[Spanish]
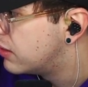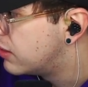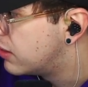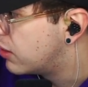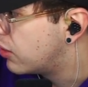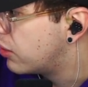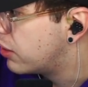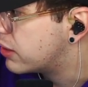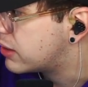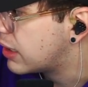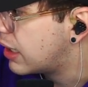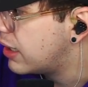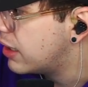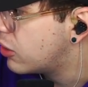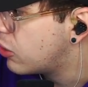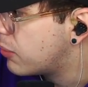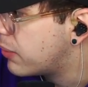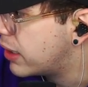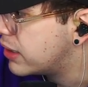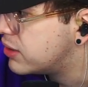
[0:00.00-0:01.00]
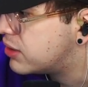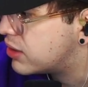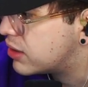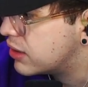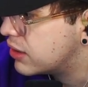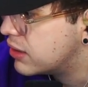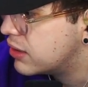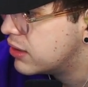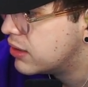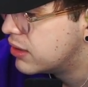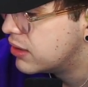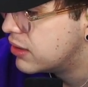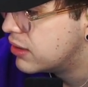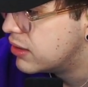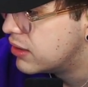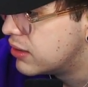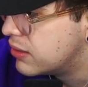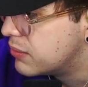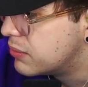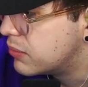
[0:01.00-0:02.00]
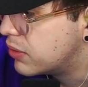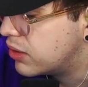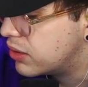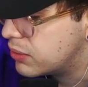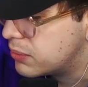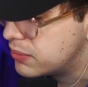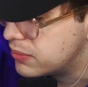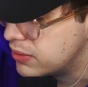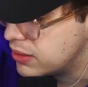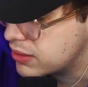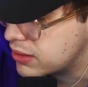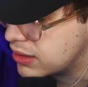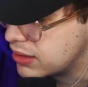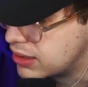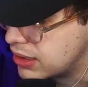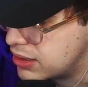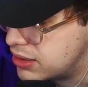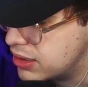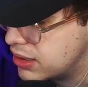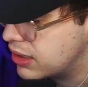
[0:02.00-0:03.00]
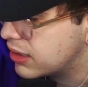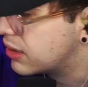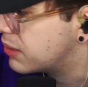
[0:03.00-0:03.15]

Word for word: Lo de Tal y Comanche. Bueno, es que esa chica